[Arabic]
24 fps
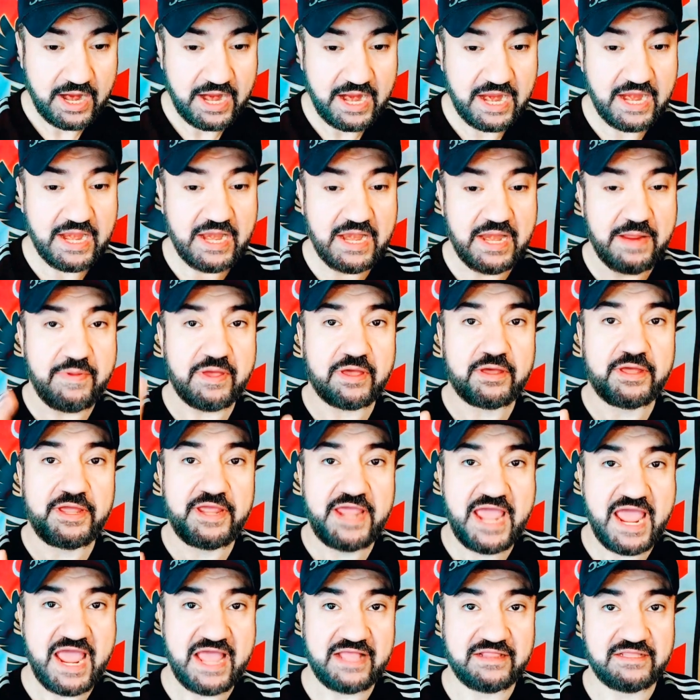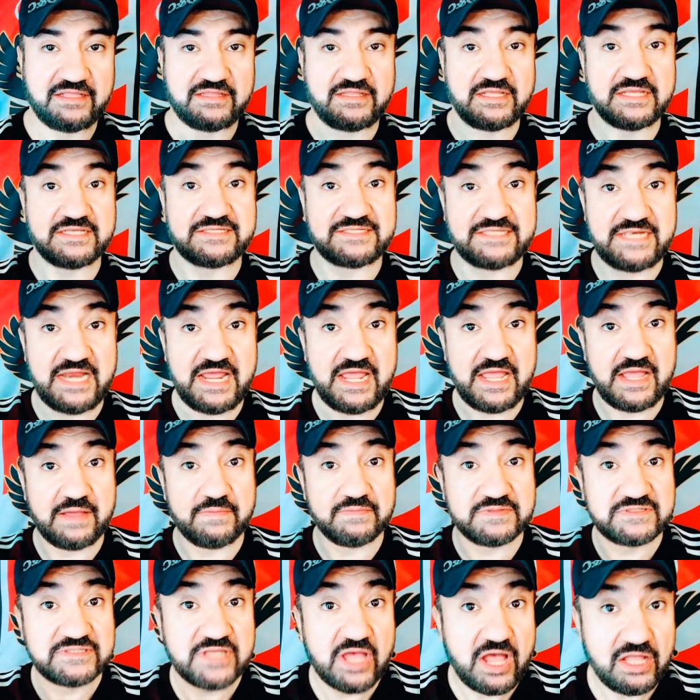اللي بقياده
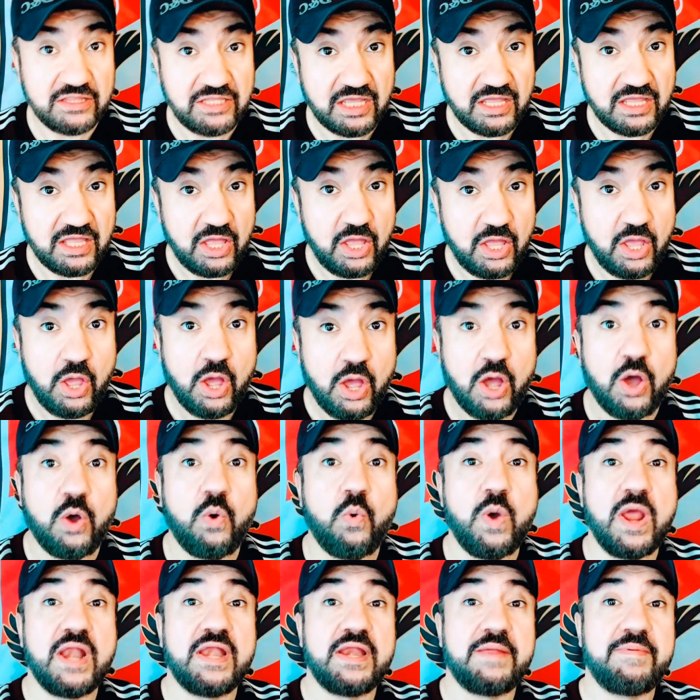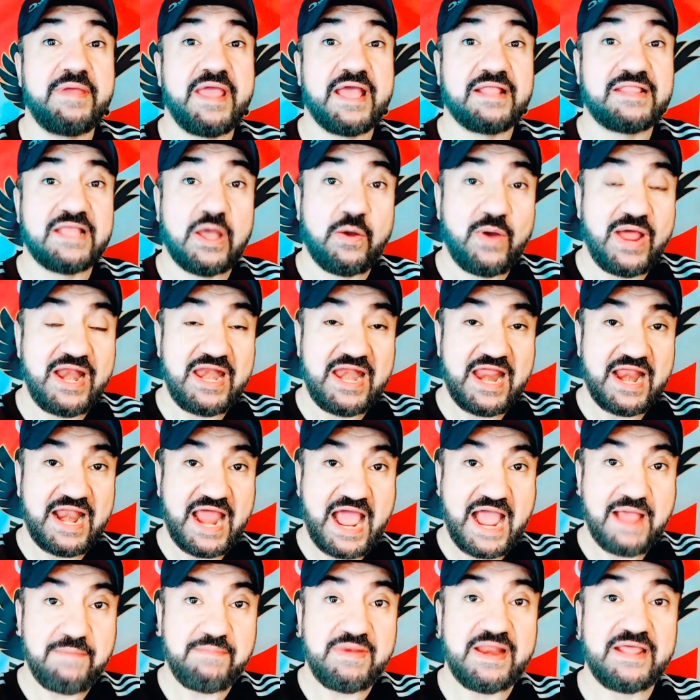اسلام صادق هو اللي بيتولى
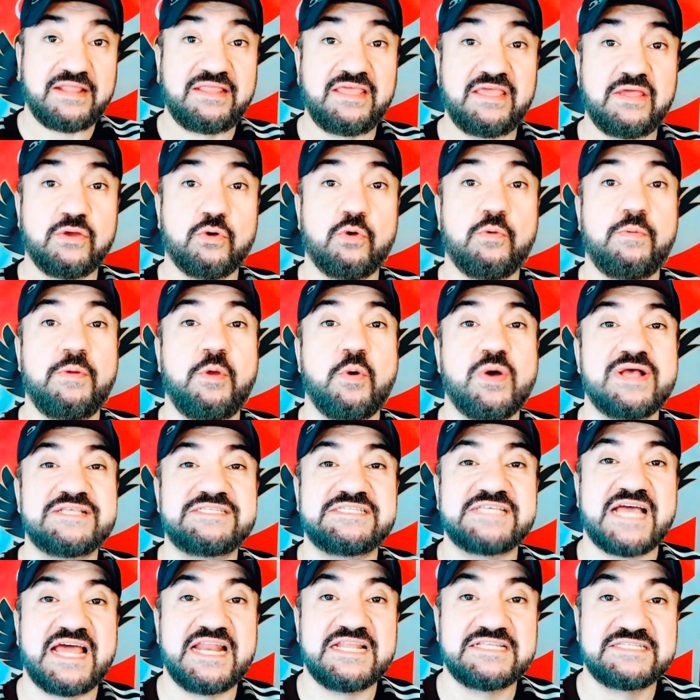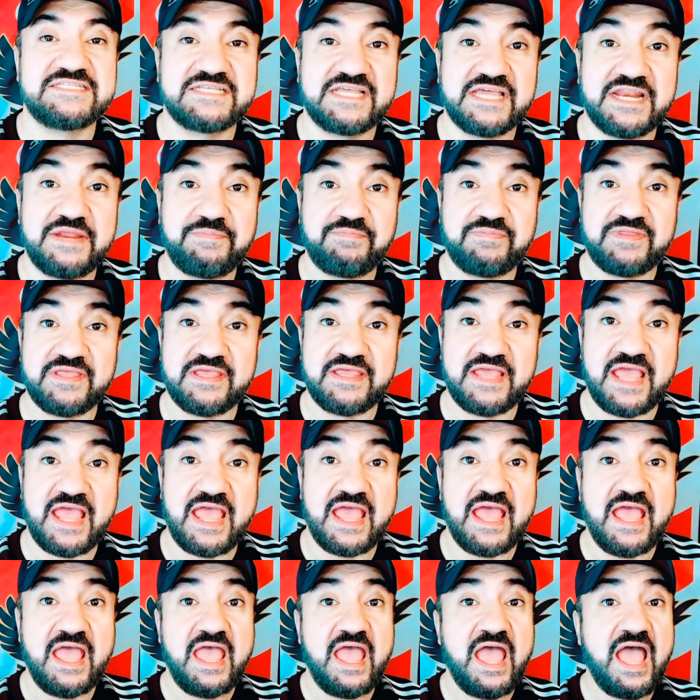الحمله دي وبيوزع السكريبت
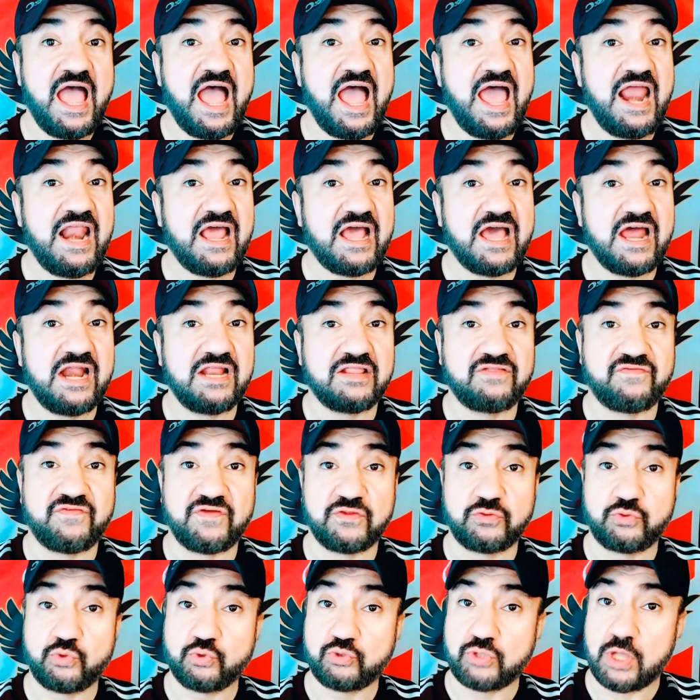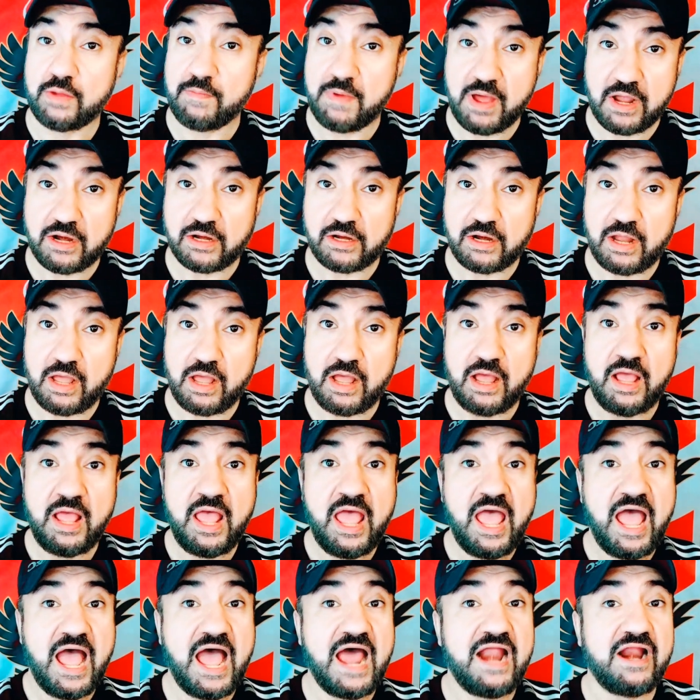اياه على خالد فطوطه مره
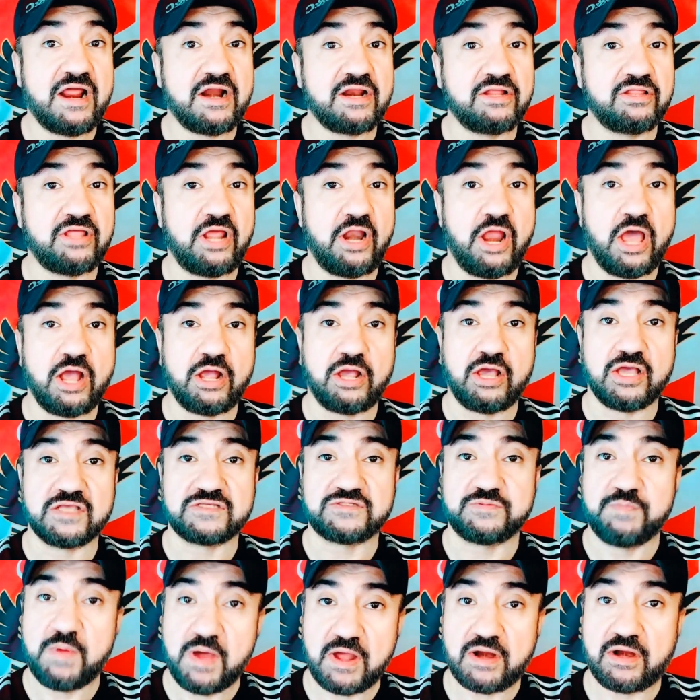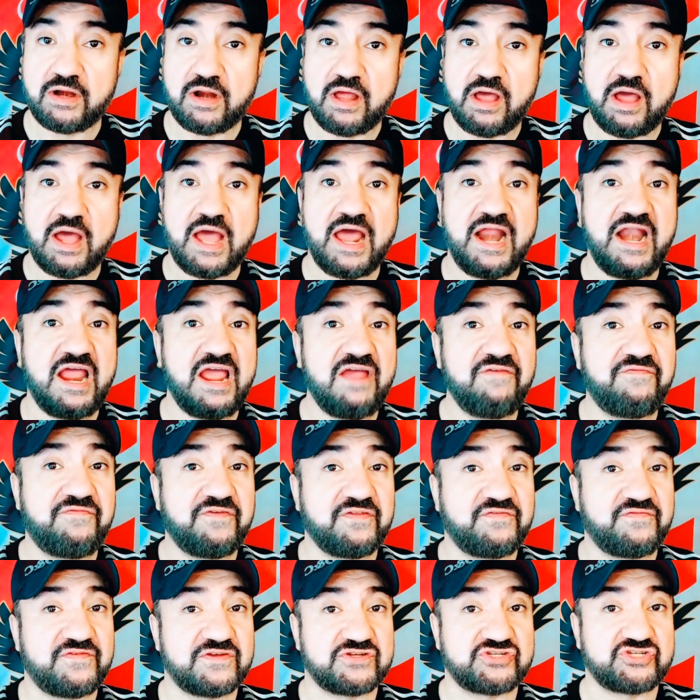على رضا الهجاس مره على
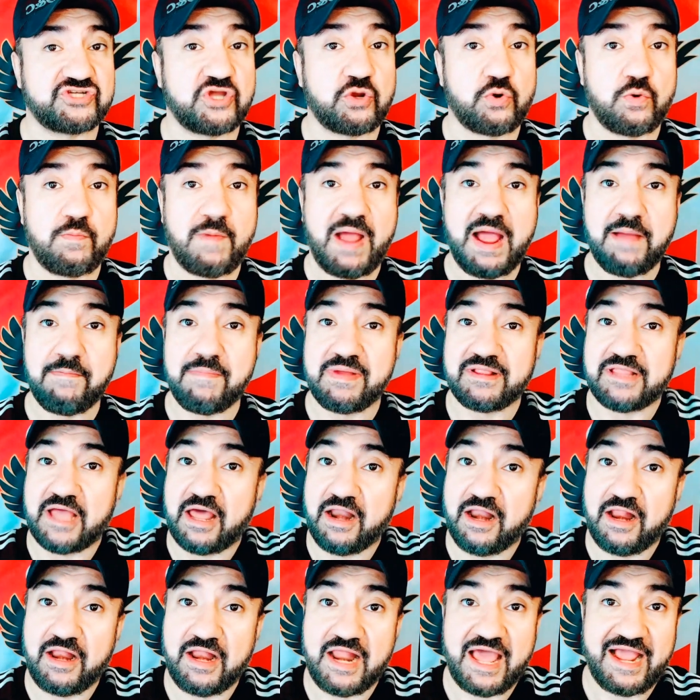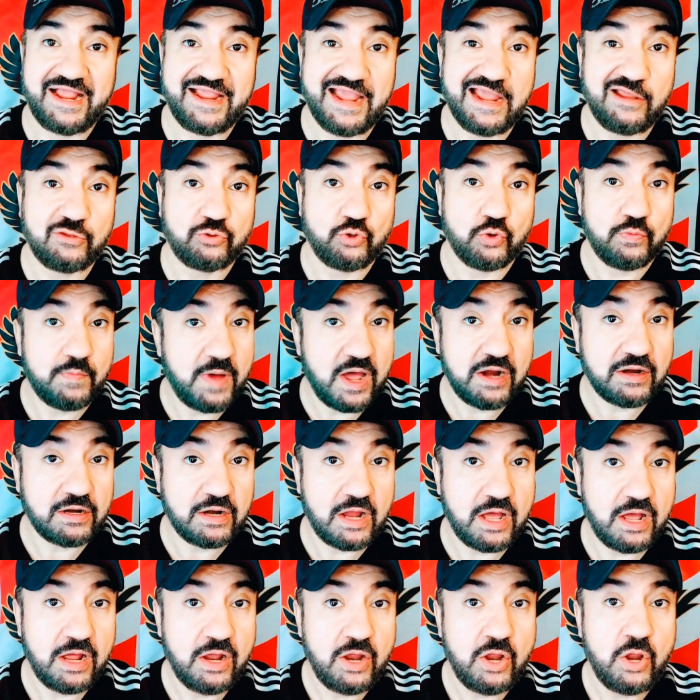عفه فشار ومحمد على الله حكايته
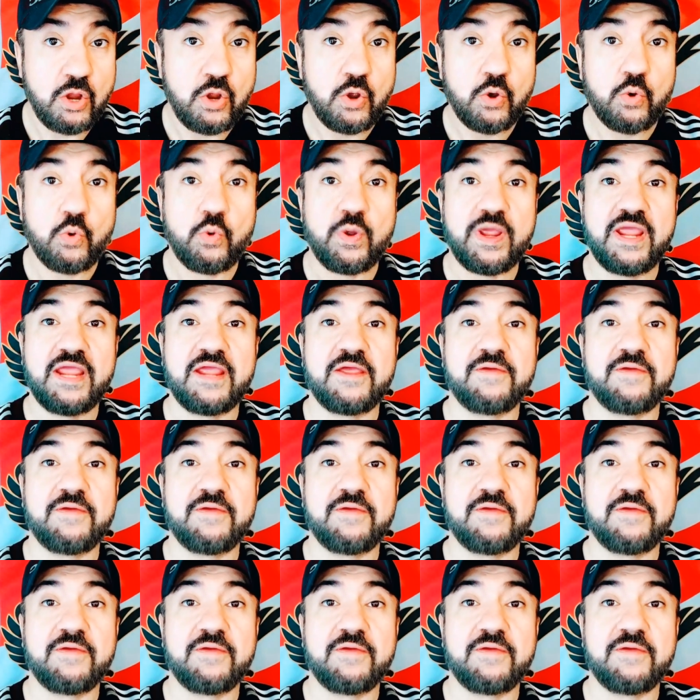مره و